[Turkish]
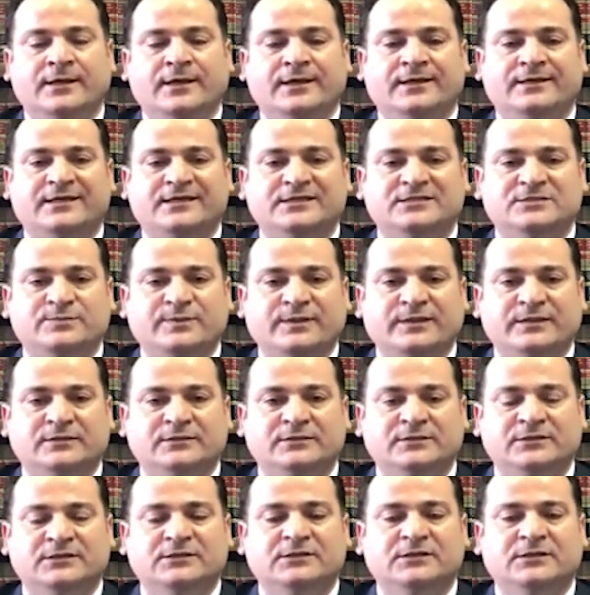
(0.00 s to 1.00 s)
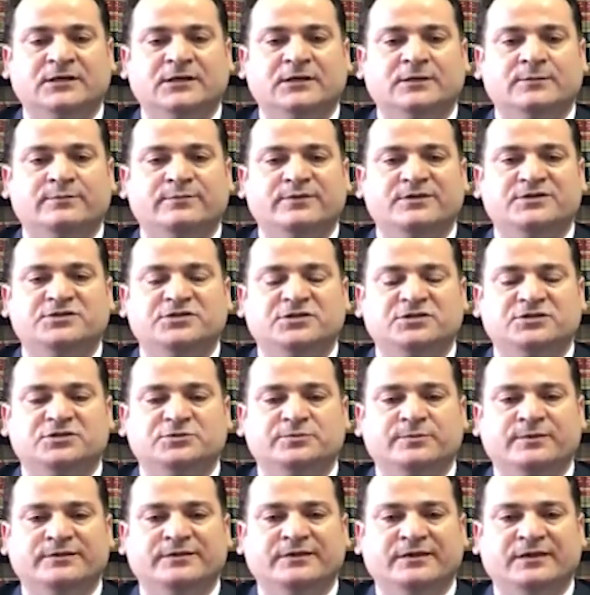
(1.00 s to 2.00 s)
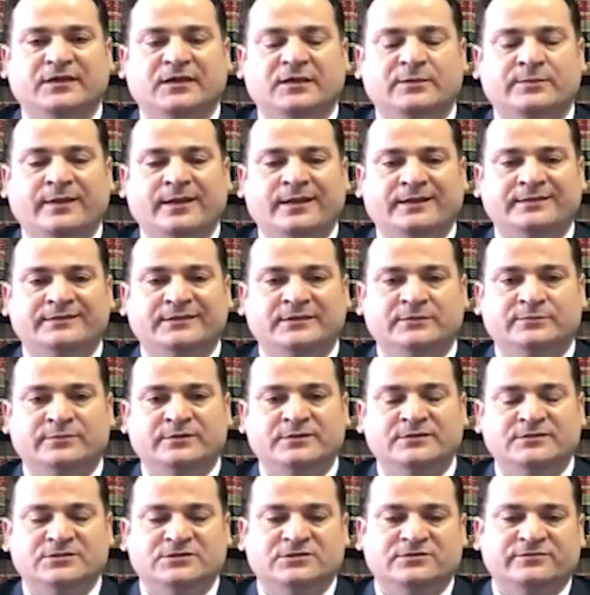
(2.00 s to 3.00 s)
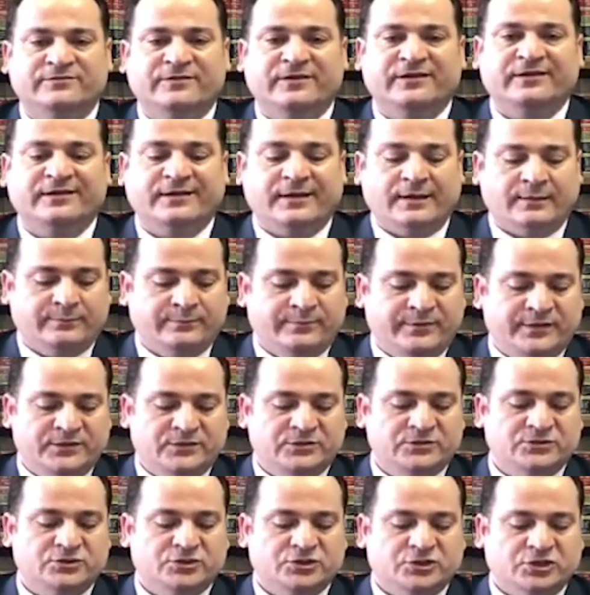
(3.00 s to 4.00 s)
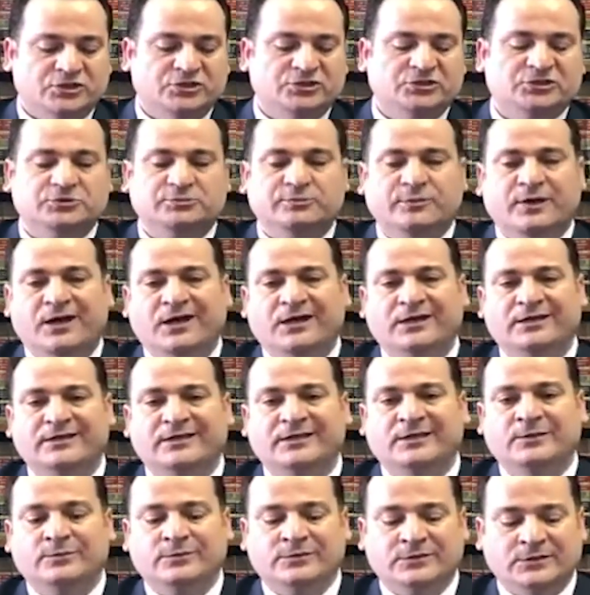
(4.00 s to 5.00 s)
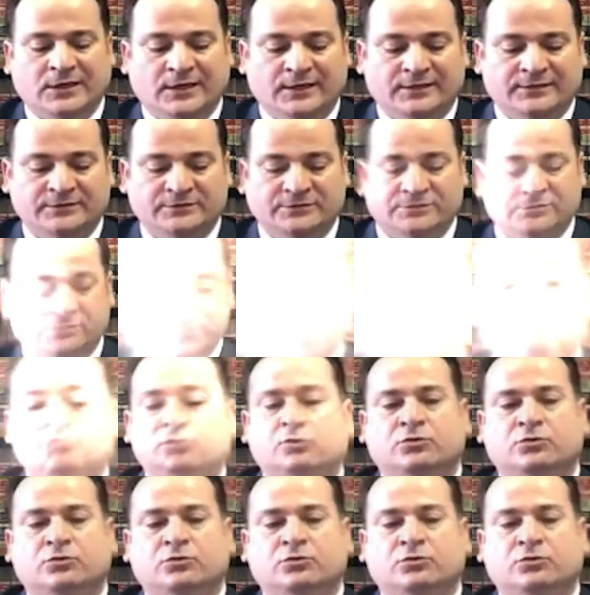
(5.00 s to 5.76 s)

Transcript: en az bir yıllık bir çalışma deneyimi elde etmeniz için verilen bir çalışma imkanıdır.